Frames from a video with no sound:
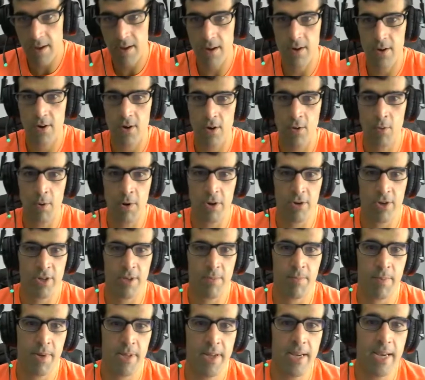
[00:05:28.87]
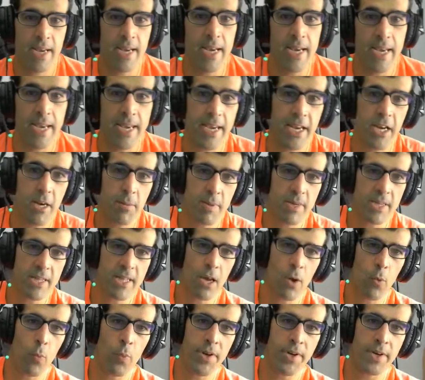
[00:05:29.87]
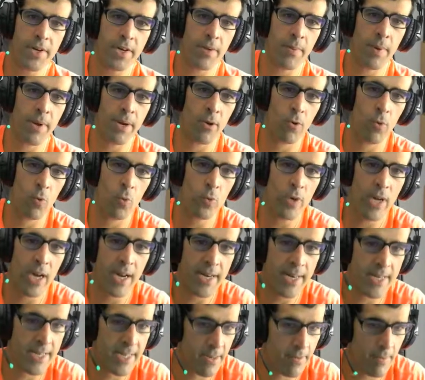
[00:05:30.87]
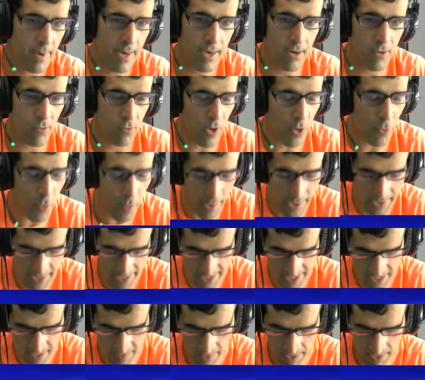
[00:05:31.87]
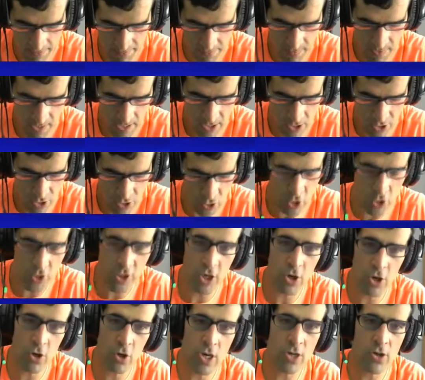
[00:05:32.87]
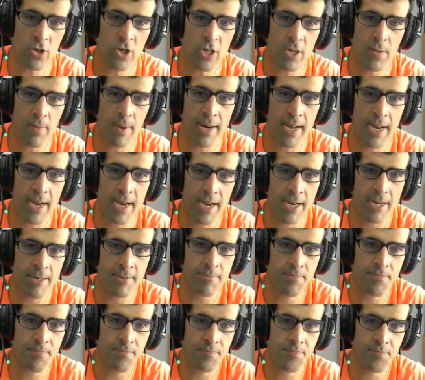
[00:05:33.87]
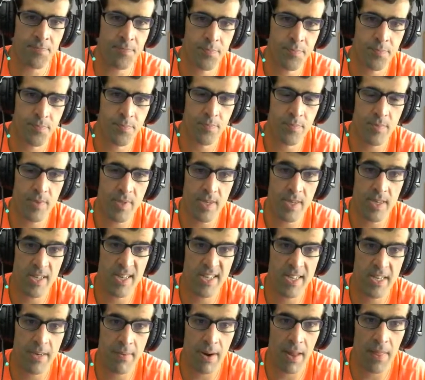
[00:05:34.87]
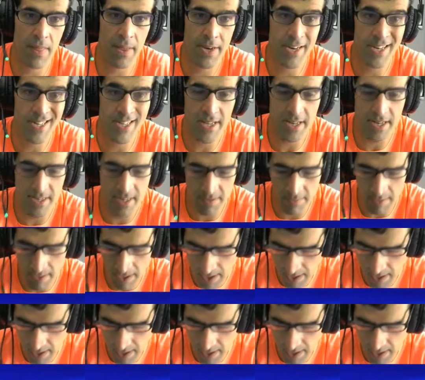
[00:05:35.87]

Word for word: O bueno, siempre. Y nos presenta Wind River, una reserva, una nueva reserva. Dos de los casos se van a, mm, se van a hacer en esta reserva.